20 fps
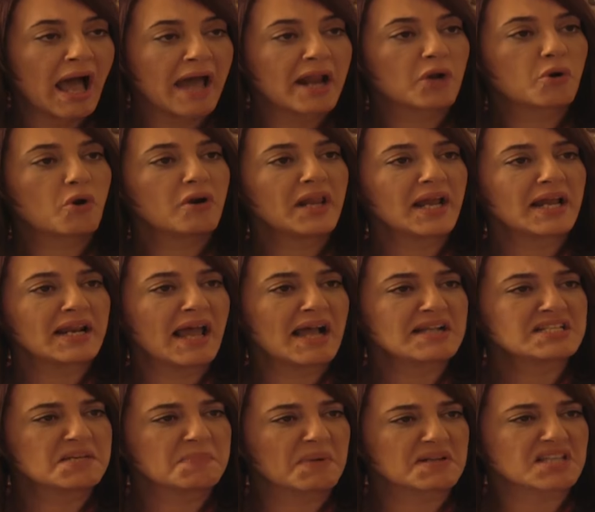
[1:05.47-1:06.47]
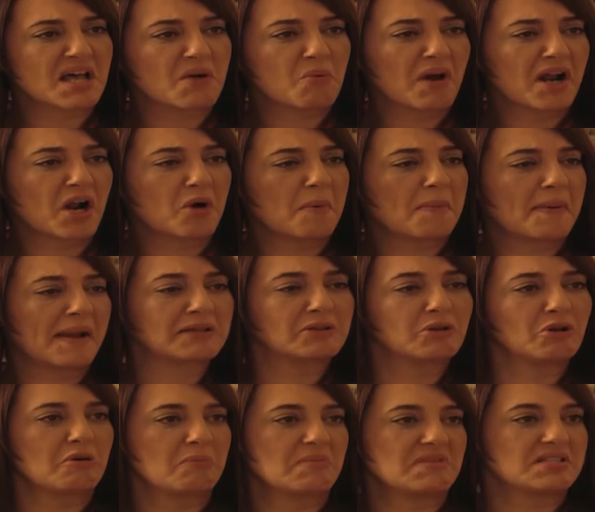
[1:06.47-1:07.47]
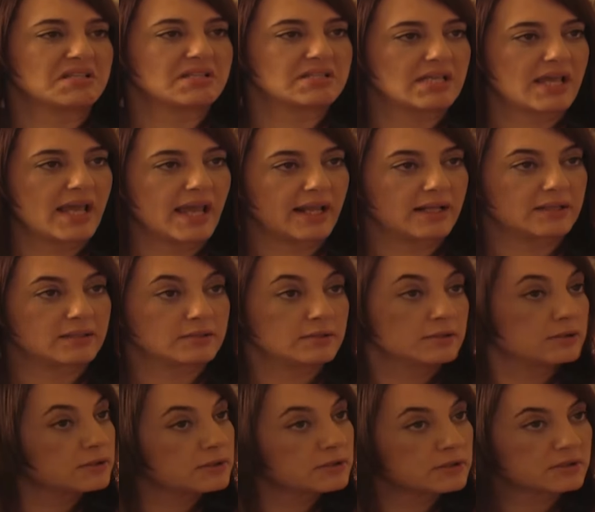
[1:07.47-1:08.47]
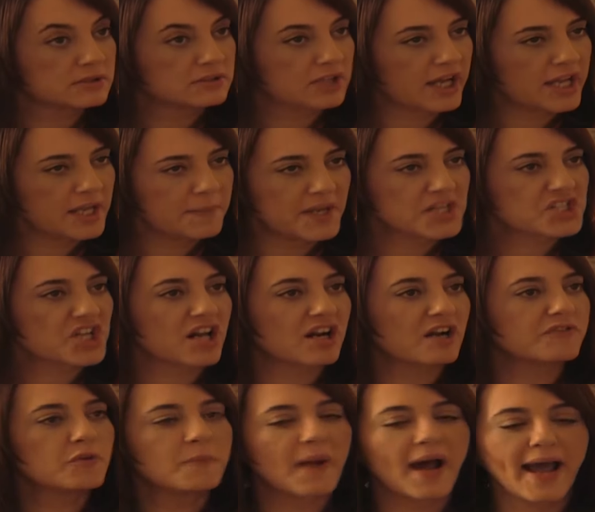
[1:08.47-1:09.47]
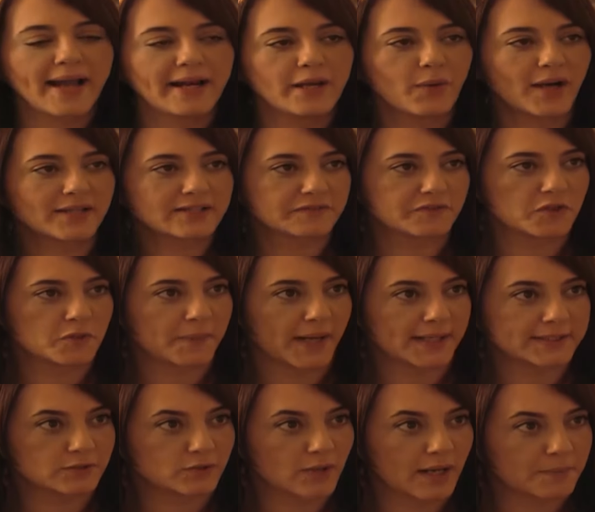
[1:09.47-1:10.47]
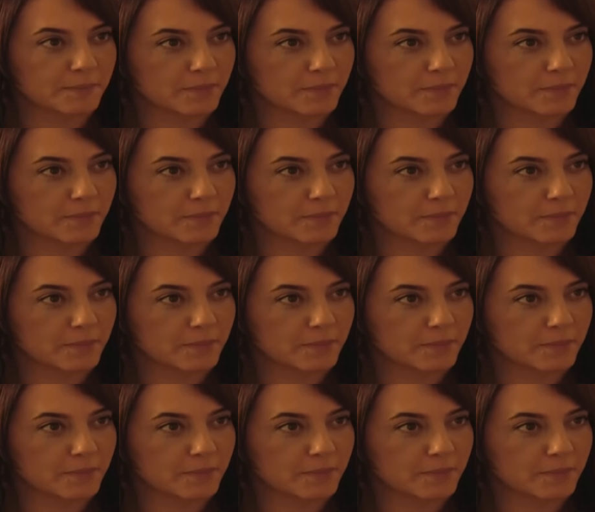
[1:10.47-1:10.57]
انا كل علاقاتي بصورها وببعت لهم السيديهات طيب ايش عرفوا بقى انهي واحده فيهم بعتتها